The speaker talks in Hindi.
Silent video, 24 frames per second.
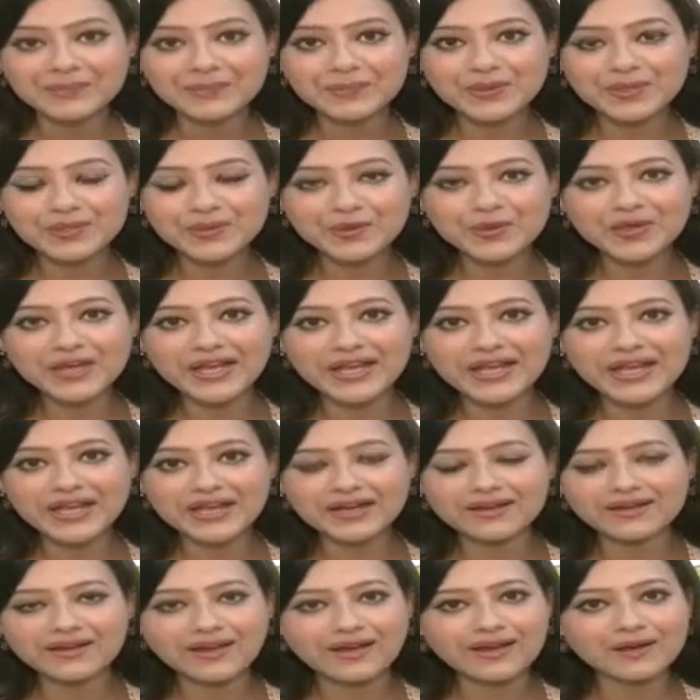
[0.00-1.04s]
बिल्कुल
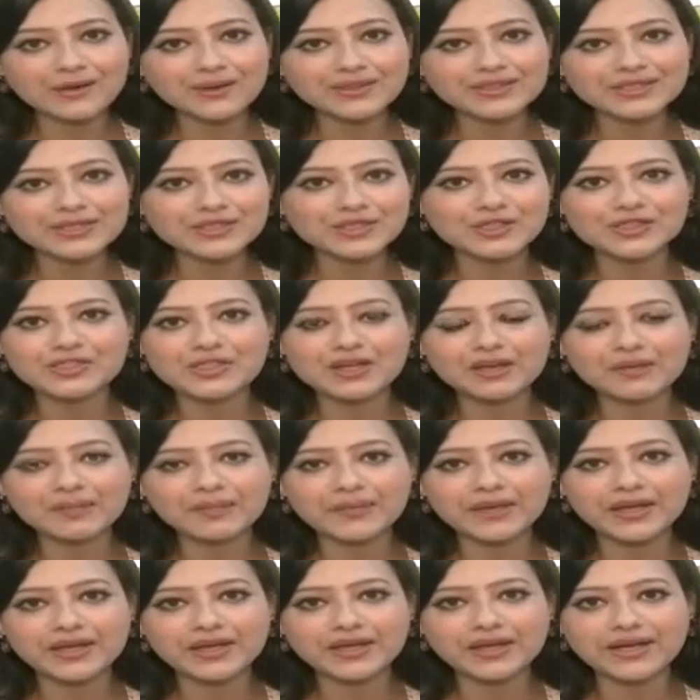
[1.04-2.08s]
एक ना किसी झिझक
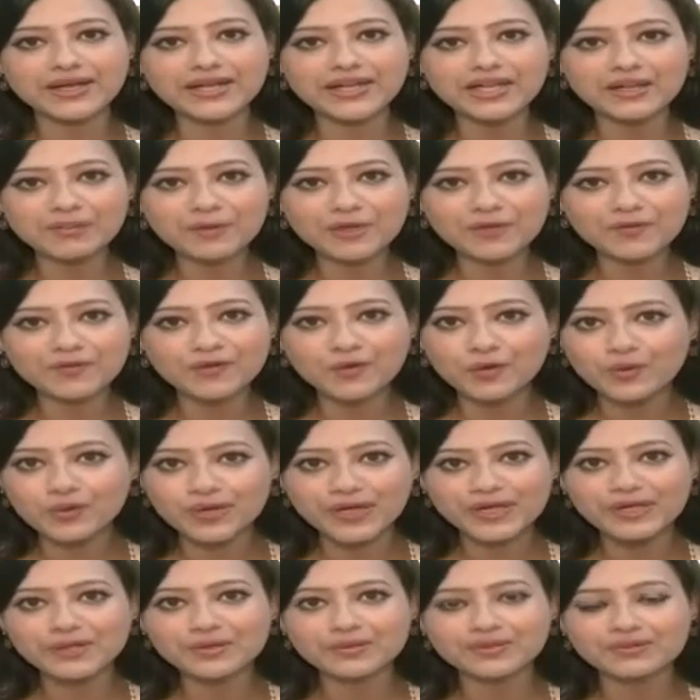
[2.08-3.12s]
में कहीं भी फ्लो
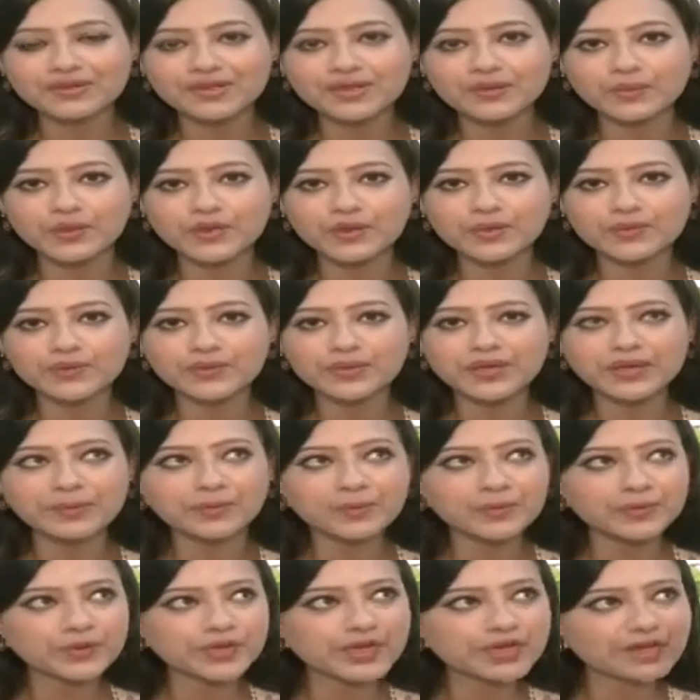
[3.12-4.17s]
नहीं टूटते हुए उन्होंने
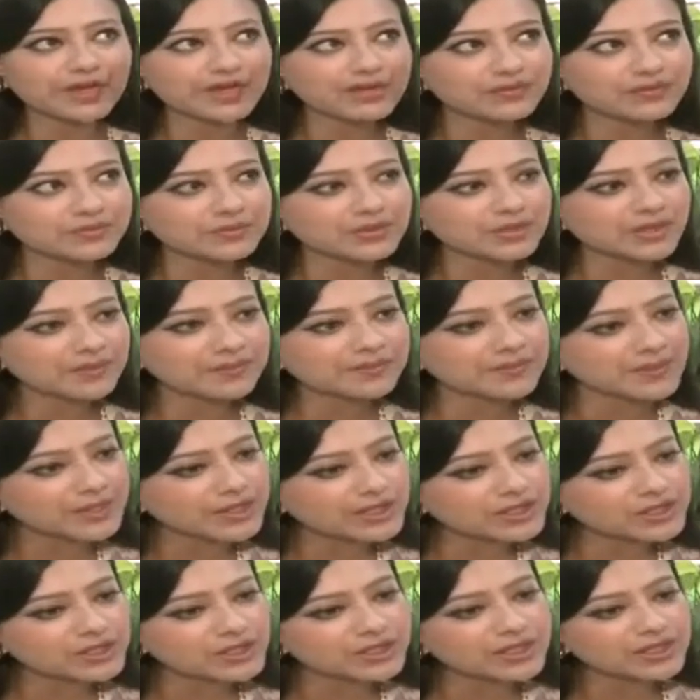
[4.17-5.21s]
पूरे जब
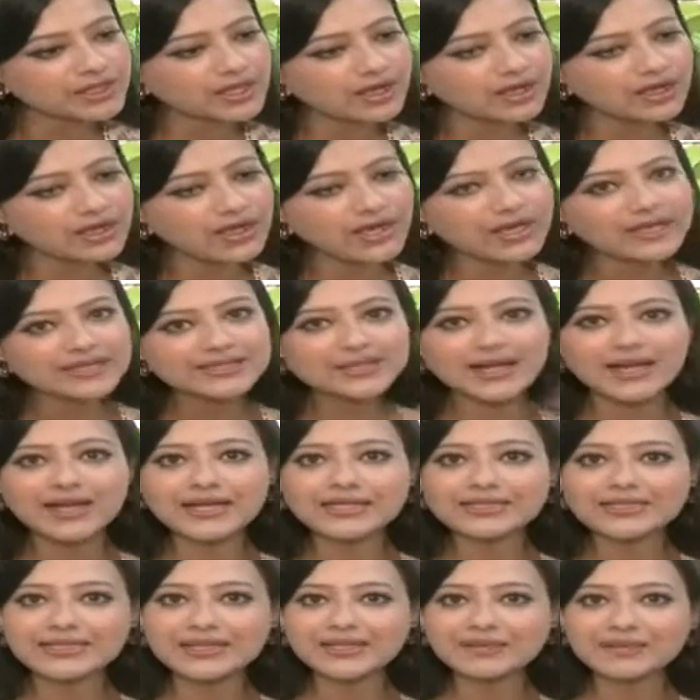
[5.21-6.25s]
नरेशन दिया
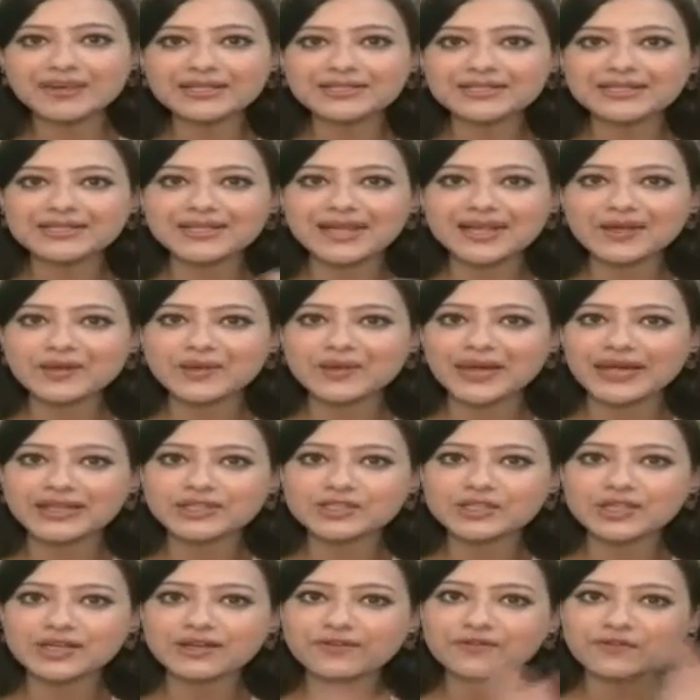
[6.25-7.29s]
सारे सीन बाय सीन आई कुड
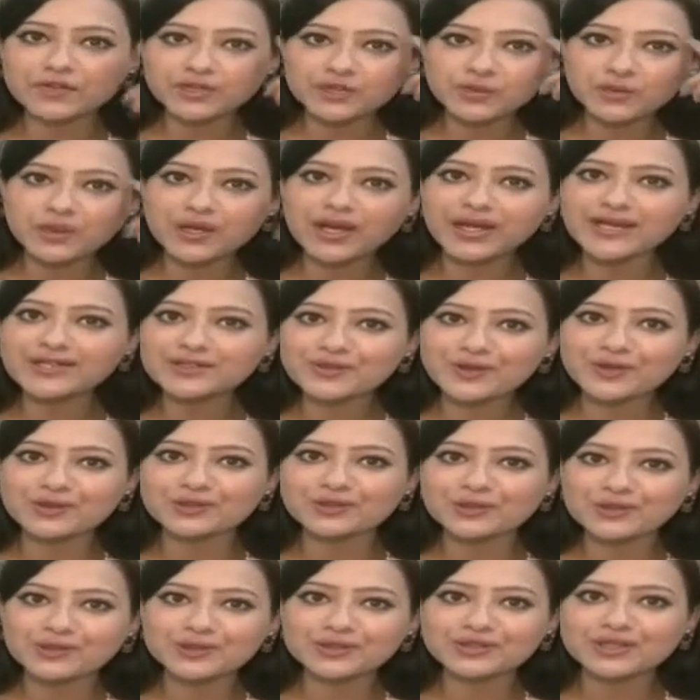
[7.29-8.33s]
एक्चुअली विजुअलाइज ऑल
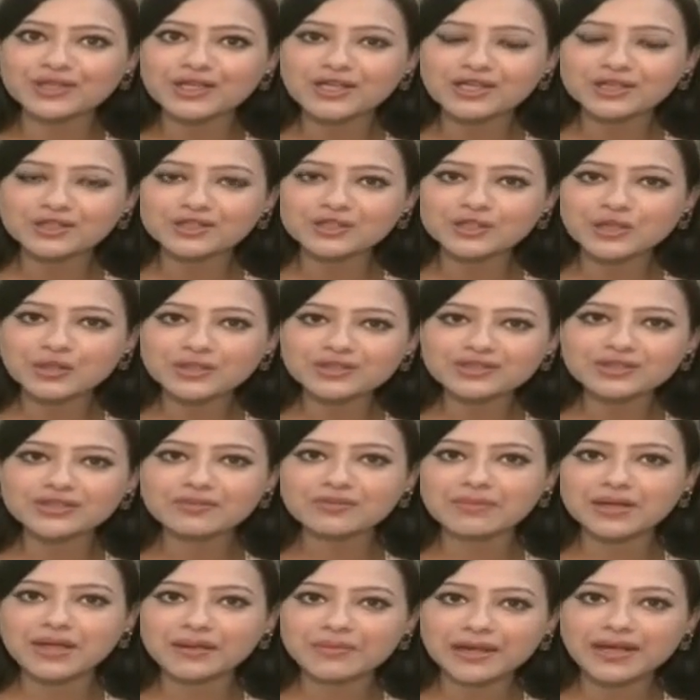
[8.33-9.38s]
दोज शॉर्ट्स
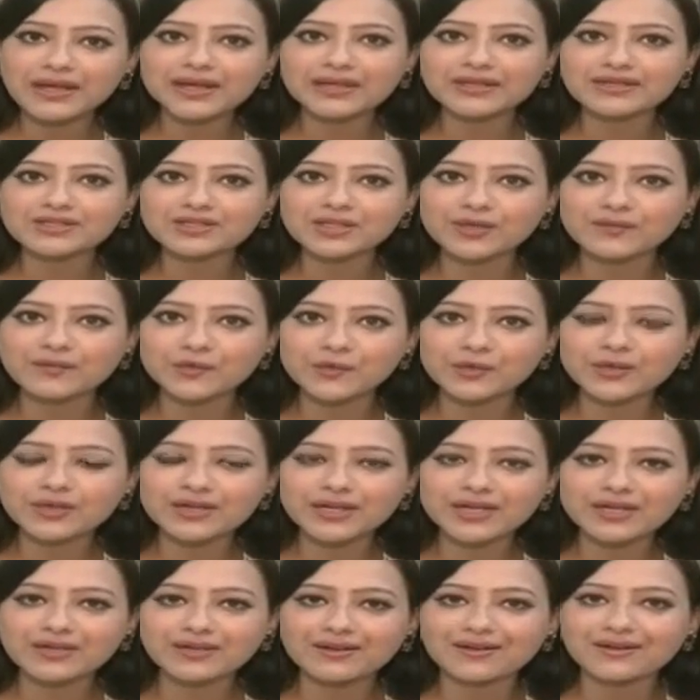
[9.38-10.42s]
इन माय माइंड जब वो
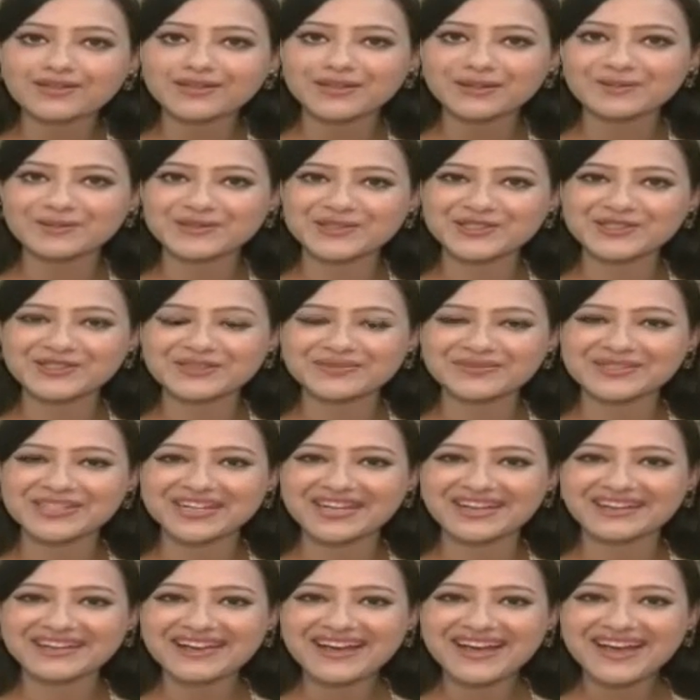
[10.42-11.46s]
नरेट कर रहे थे मुझे
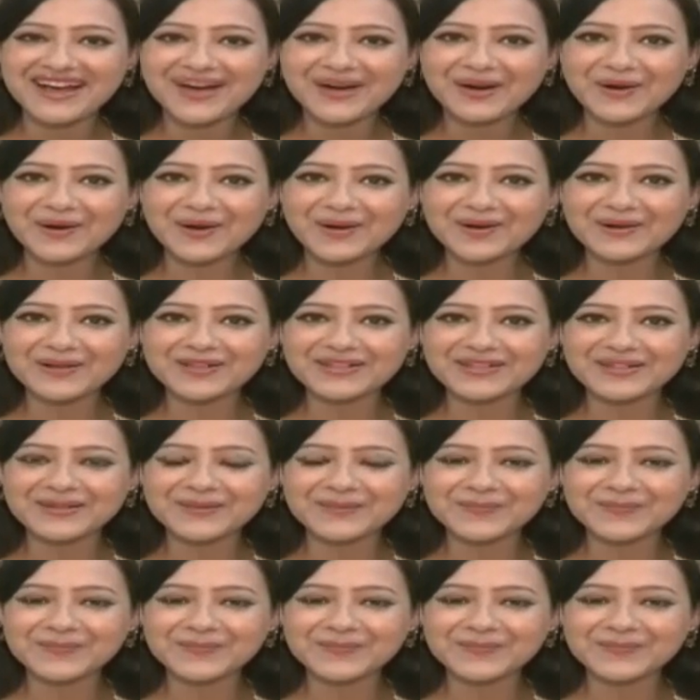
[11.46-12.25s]
सब्जेक्ट और